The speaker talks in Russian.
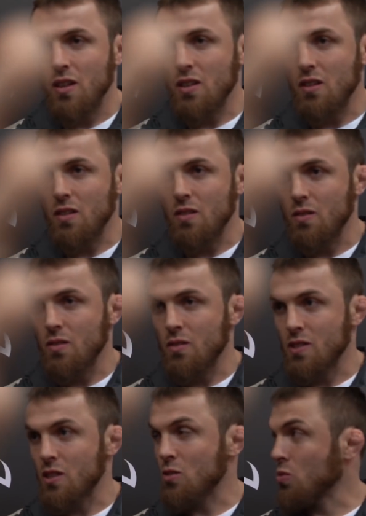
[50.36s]
этот, э,
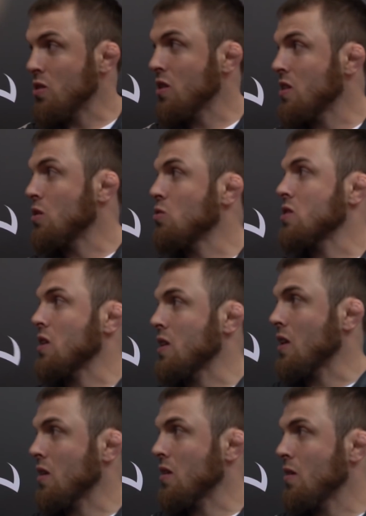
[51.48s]
здесь турнир дерутся этот,